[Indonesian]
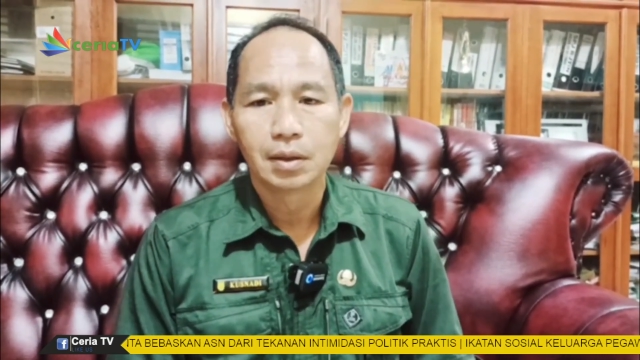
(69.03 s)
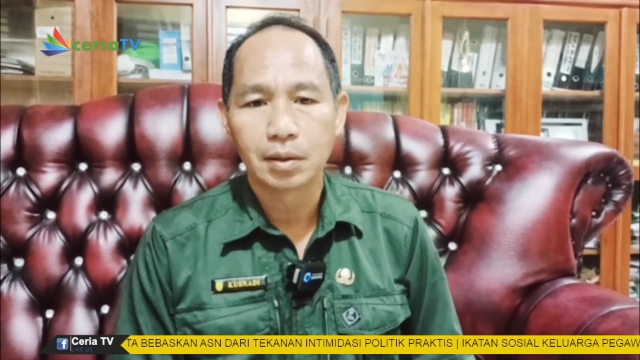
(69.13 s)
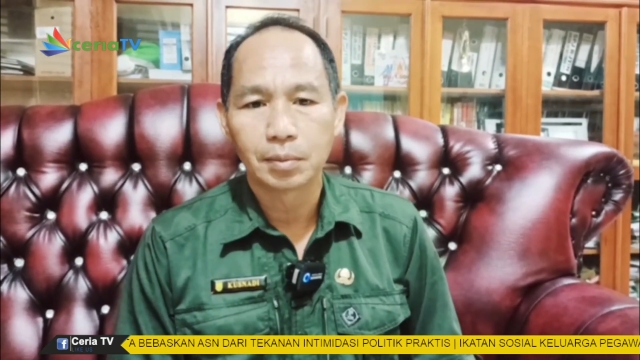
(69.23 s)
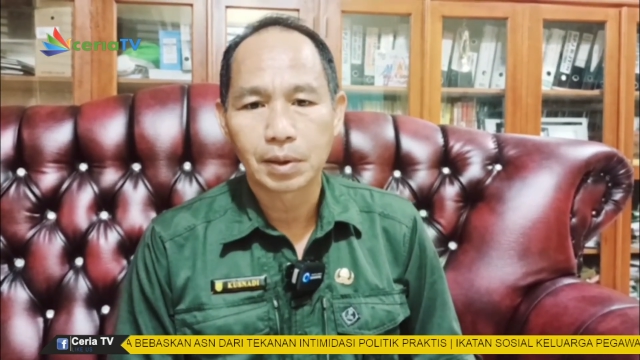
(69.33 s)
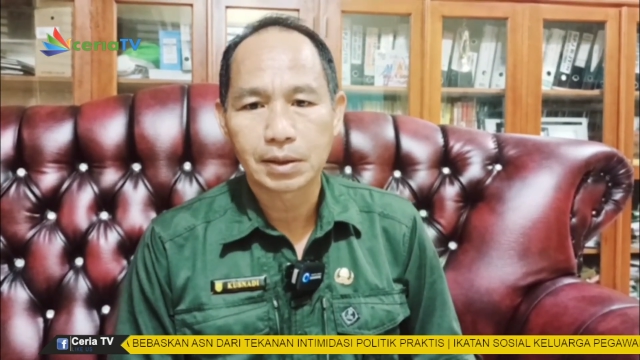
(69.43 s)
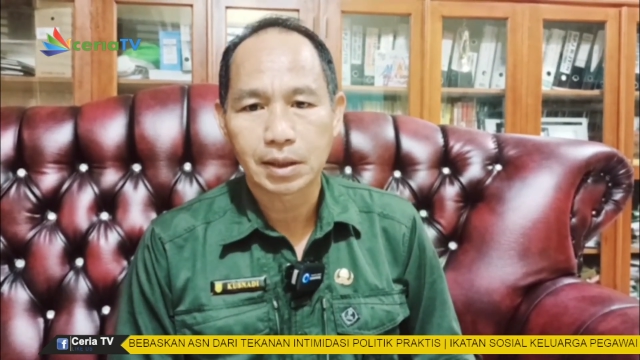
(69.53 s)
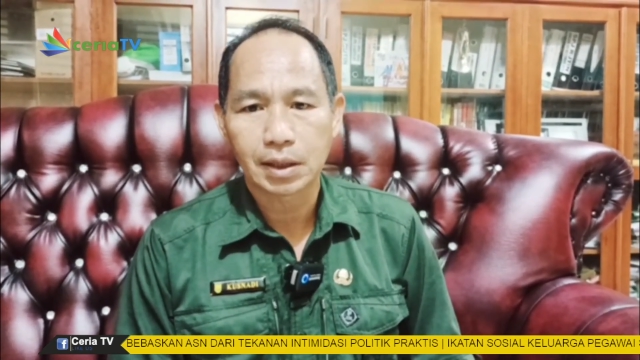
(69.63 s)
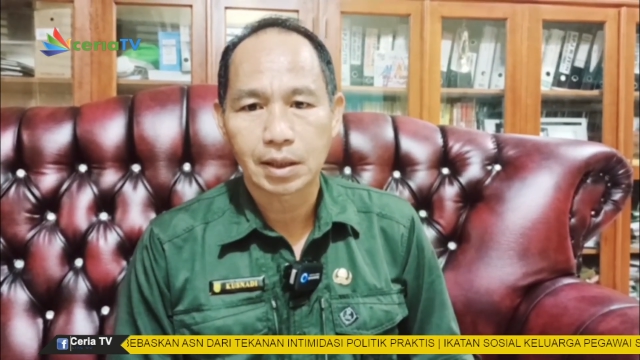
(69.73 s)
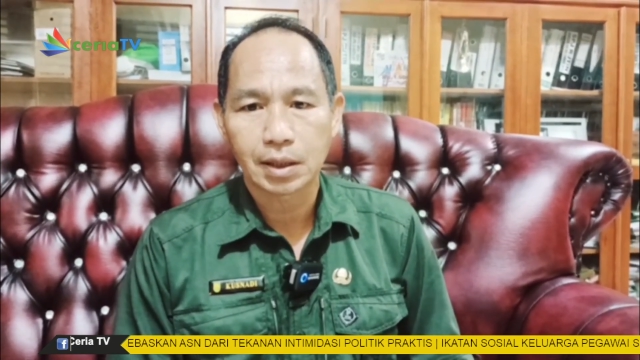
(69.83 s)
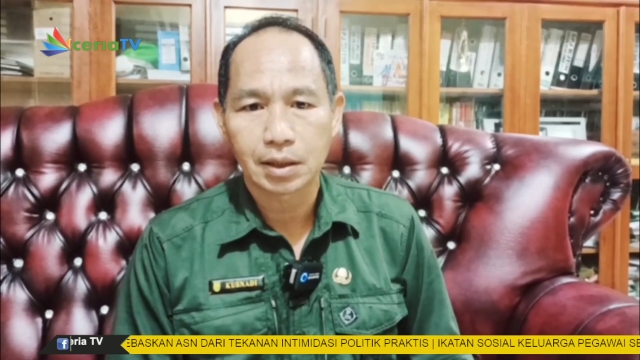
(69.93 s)

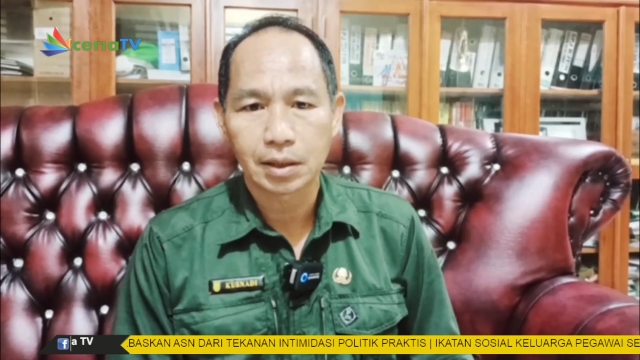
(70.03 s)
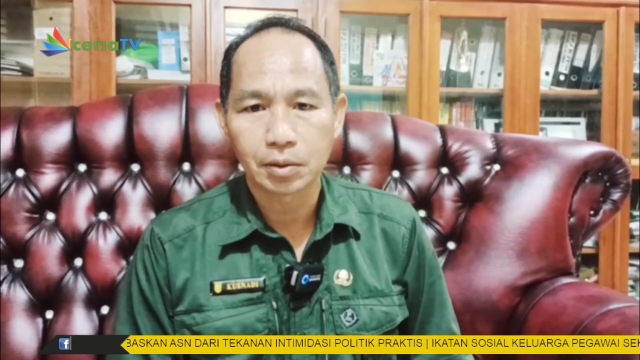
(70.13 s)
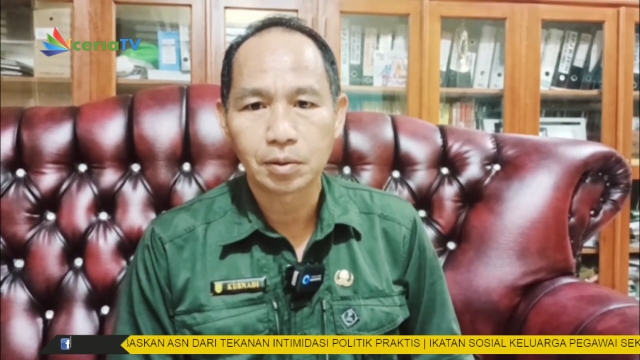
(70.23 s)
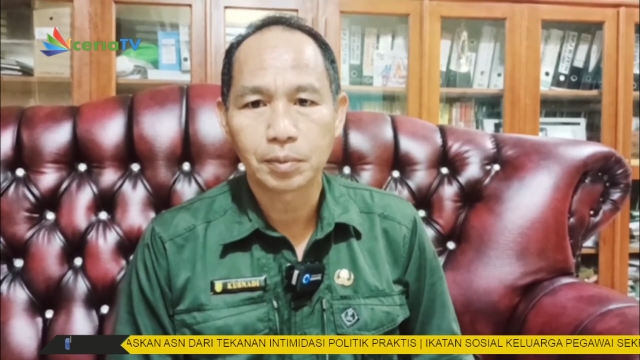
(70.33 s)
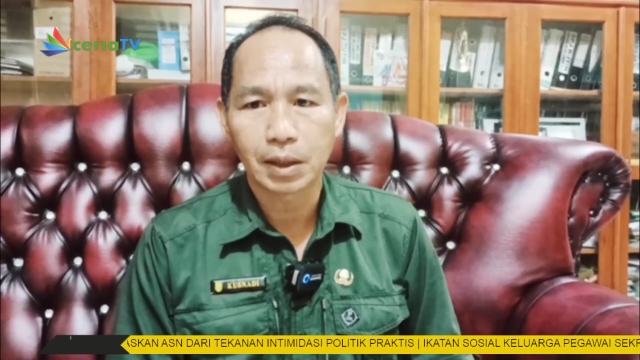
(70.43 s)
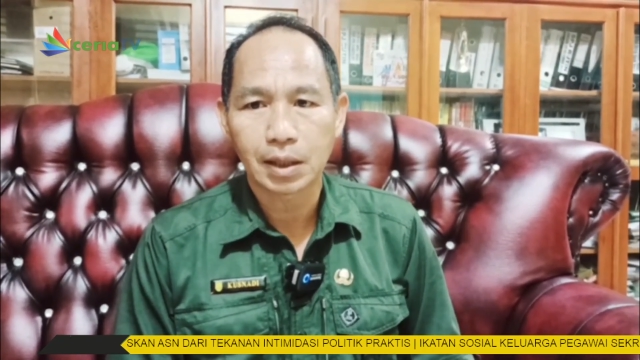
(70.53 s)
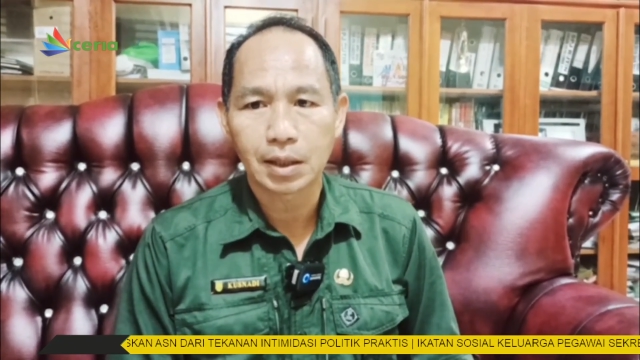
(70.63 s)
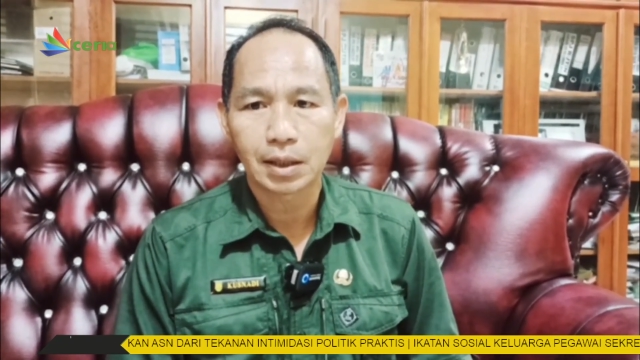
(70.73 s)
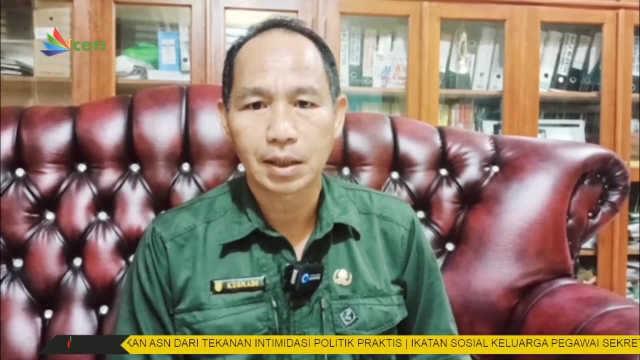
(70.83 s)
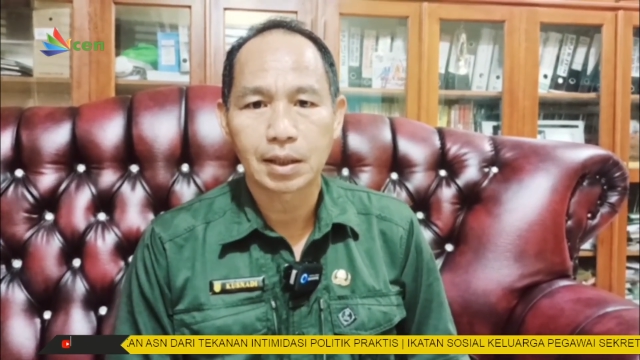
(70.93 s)
melaksanakan itu
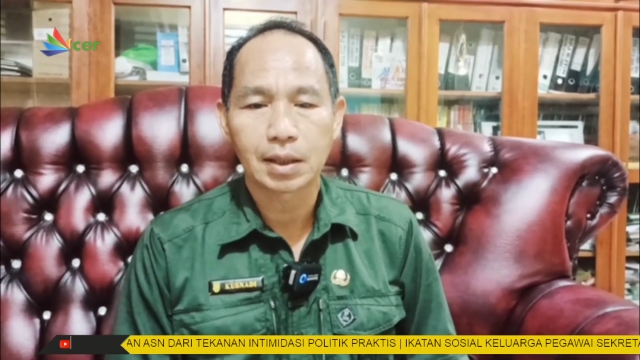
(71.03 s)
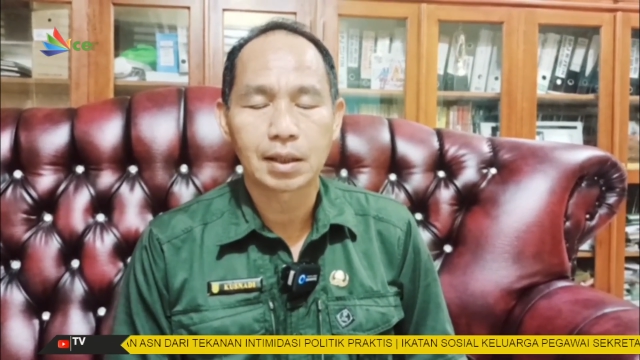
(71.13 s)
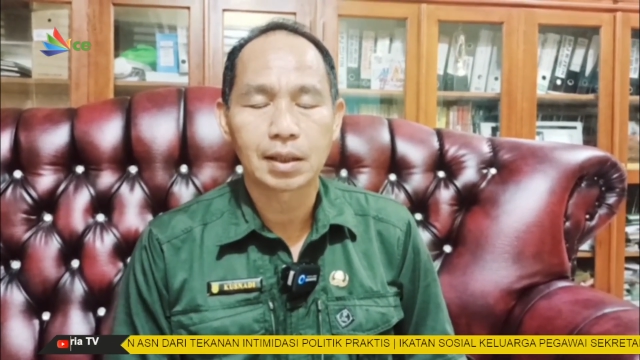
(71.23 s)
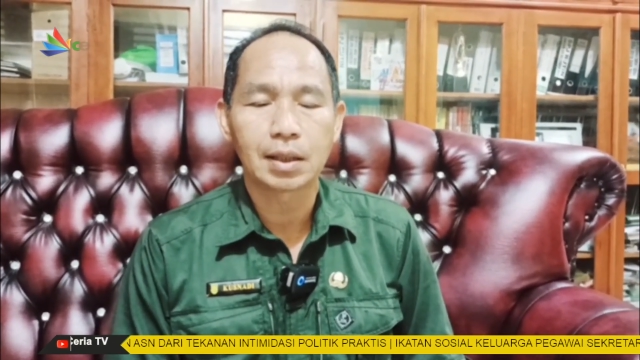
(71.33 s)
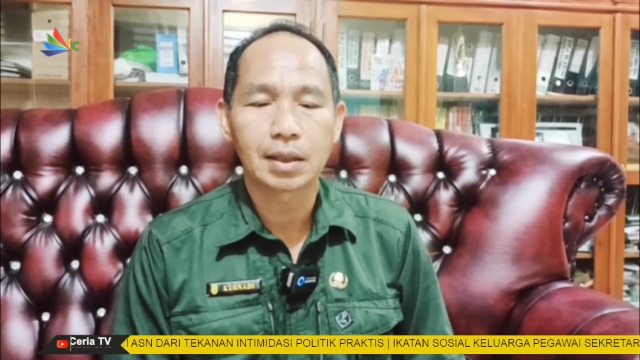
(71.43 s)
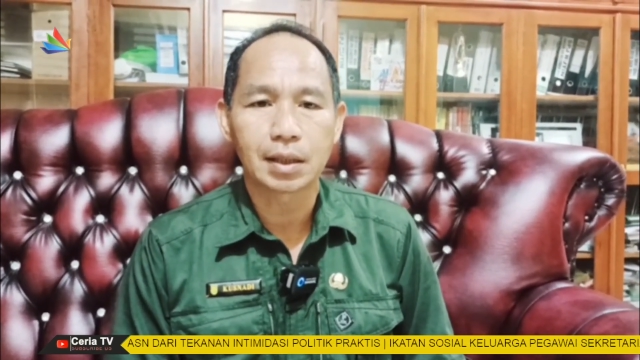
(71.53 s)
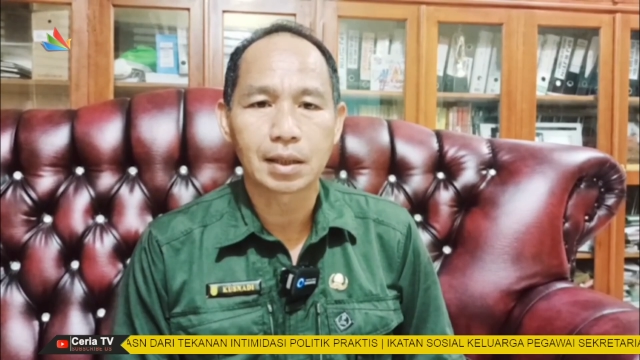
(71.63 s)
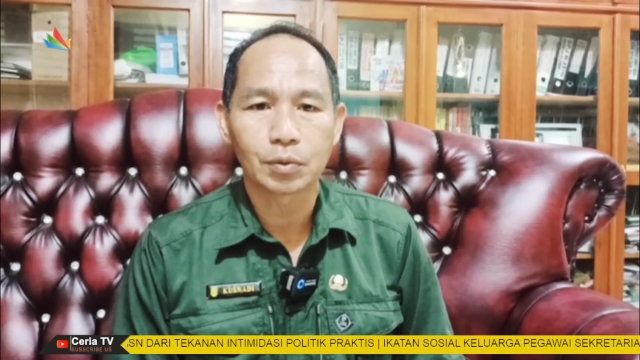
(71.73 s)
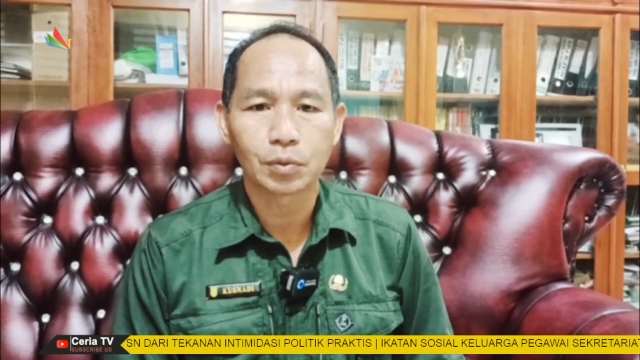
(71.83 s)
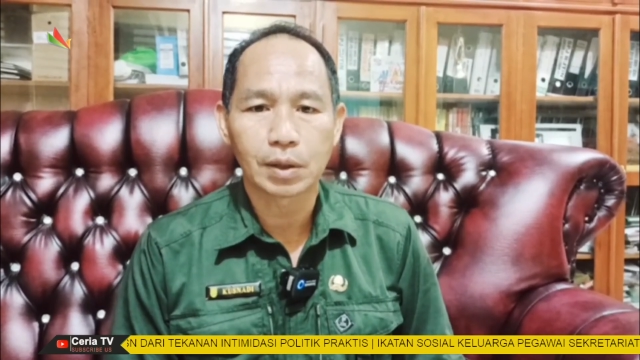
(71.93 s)
maka diadakanlah
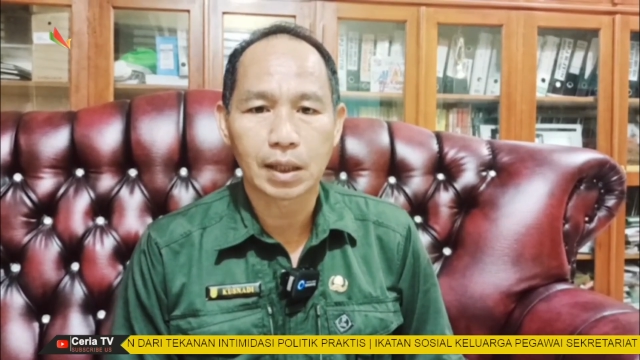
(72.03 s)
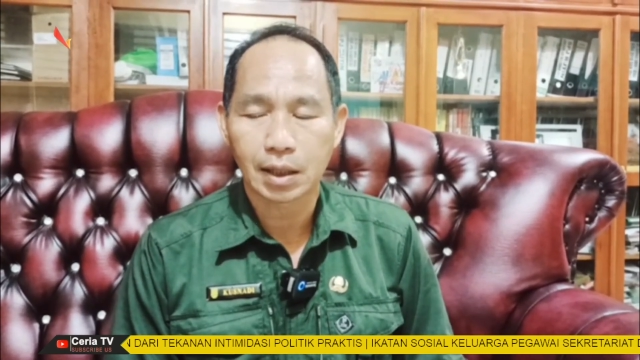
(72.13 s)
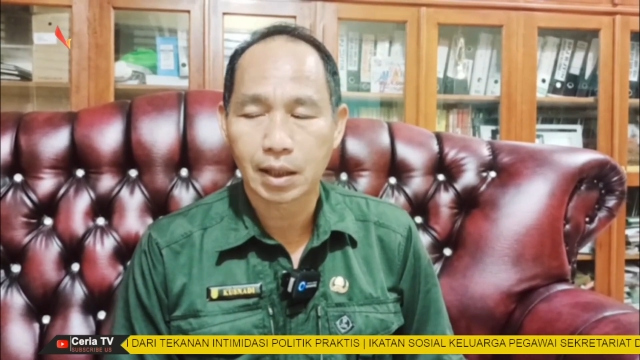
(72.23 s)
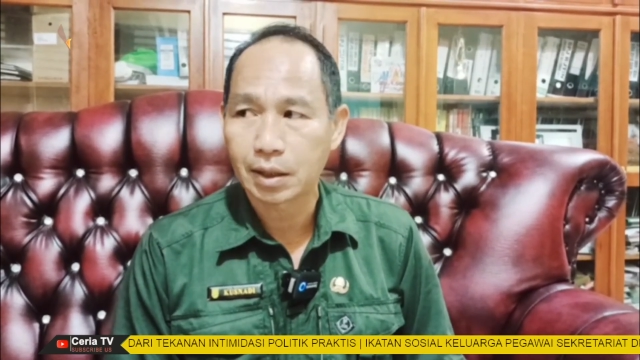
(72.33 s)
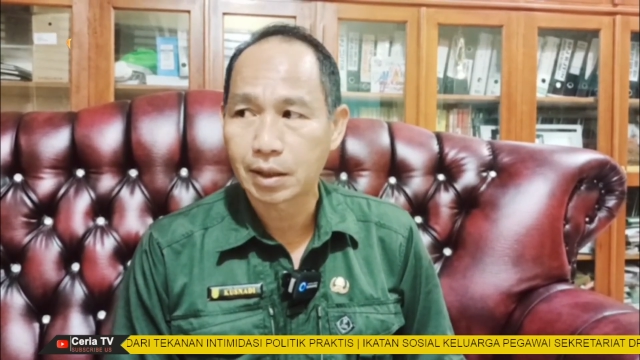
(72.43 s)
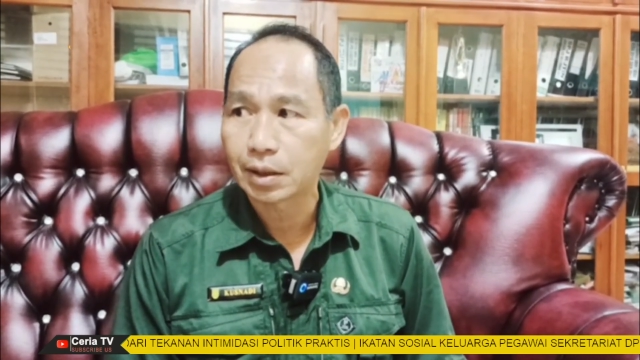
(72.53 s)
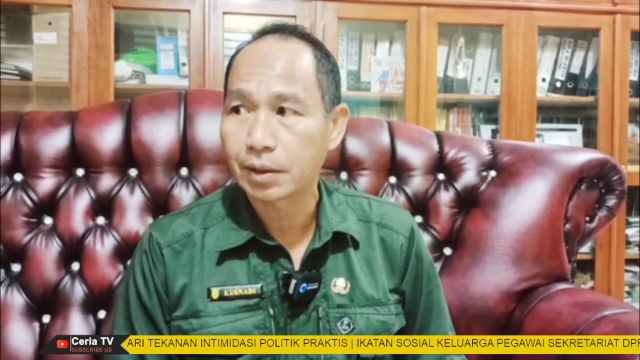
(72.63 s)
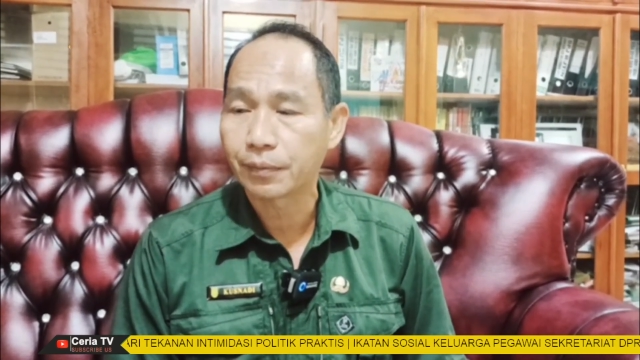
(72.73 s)
dengan UKK ini